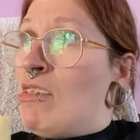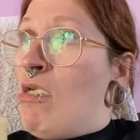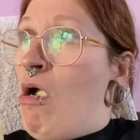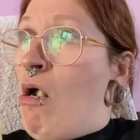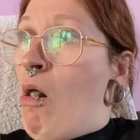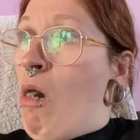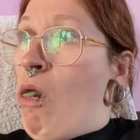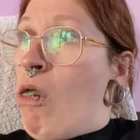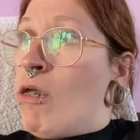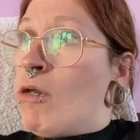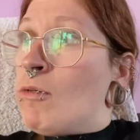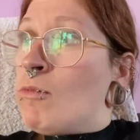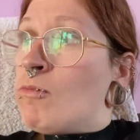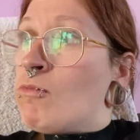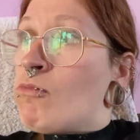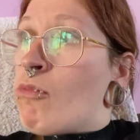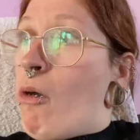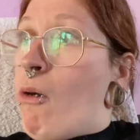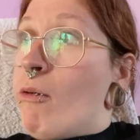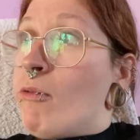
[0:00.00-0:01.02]
Voilà, bah il
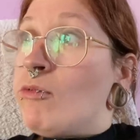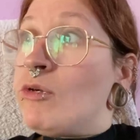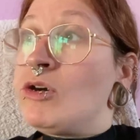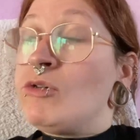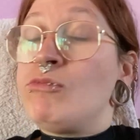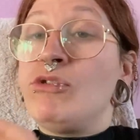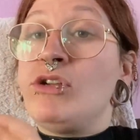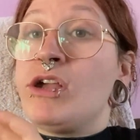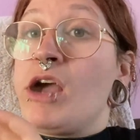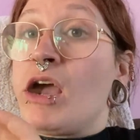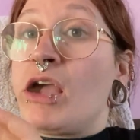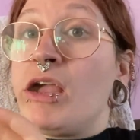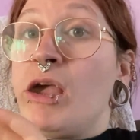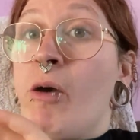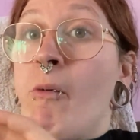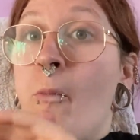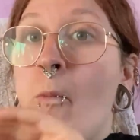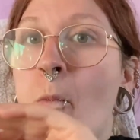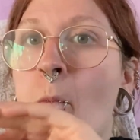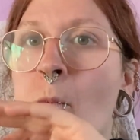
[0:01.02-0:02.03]
y a du au bout, il n'y a
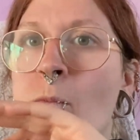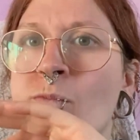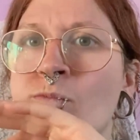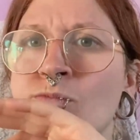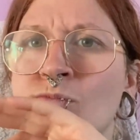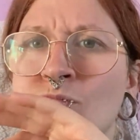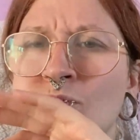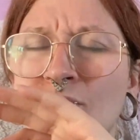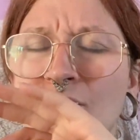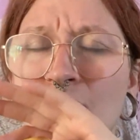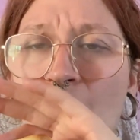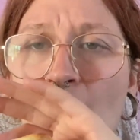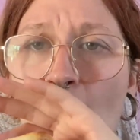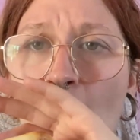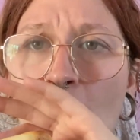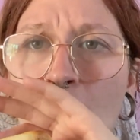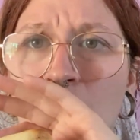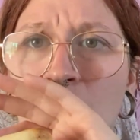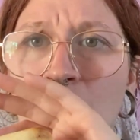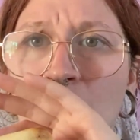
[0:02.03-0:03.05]
rien.
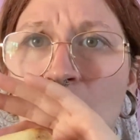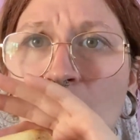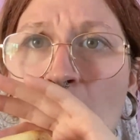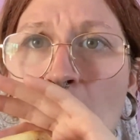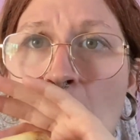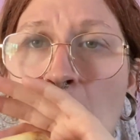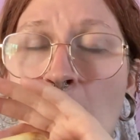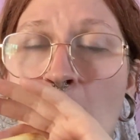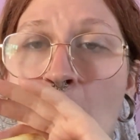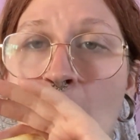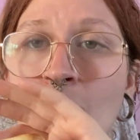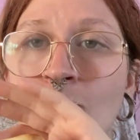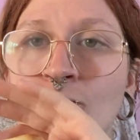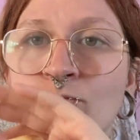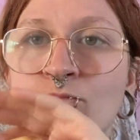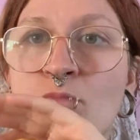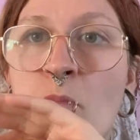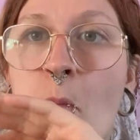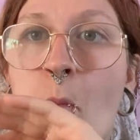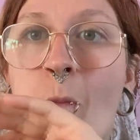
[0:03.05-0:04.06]
Hmm.
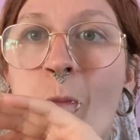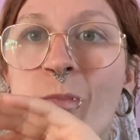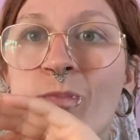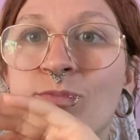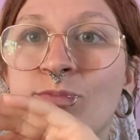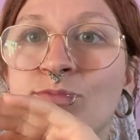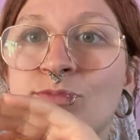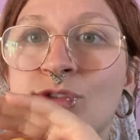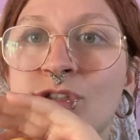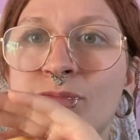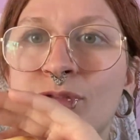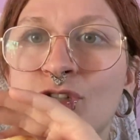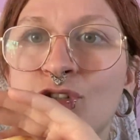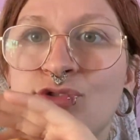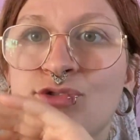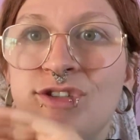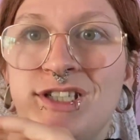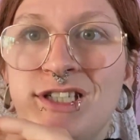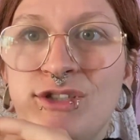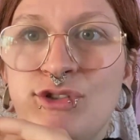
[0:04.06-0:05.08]
Bon Ouais, bah, je
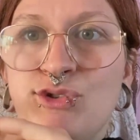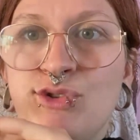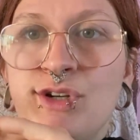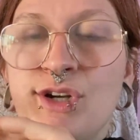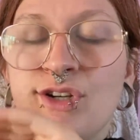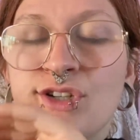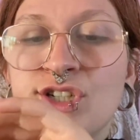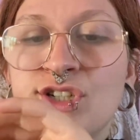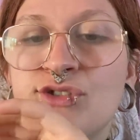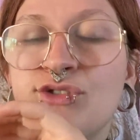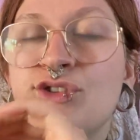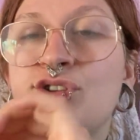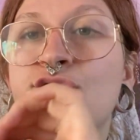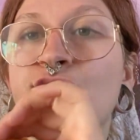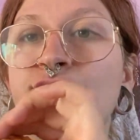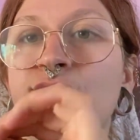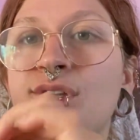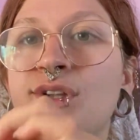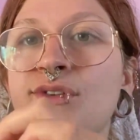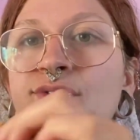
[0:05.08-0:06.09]
suis déçue alors que je
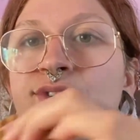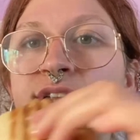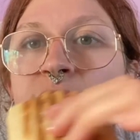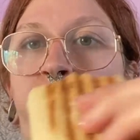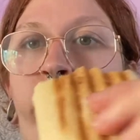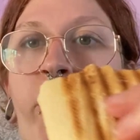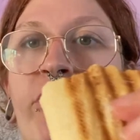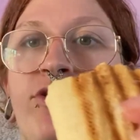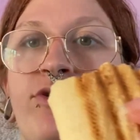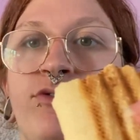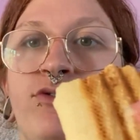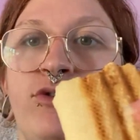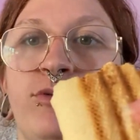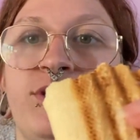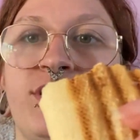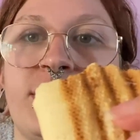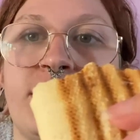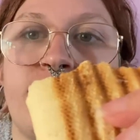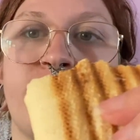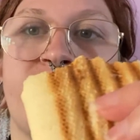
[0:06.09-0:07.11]
crevais d'envie d'un panier
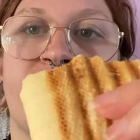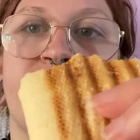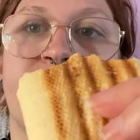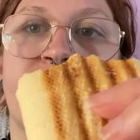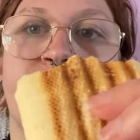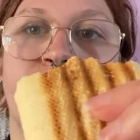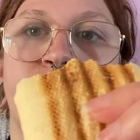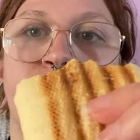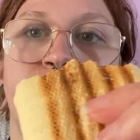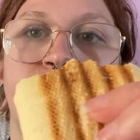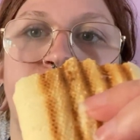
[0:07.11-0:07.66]
fromage avec mes règles.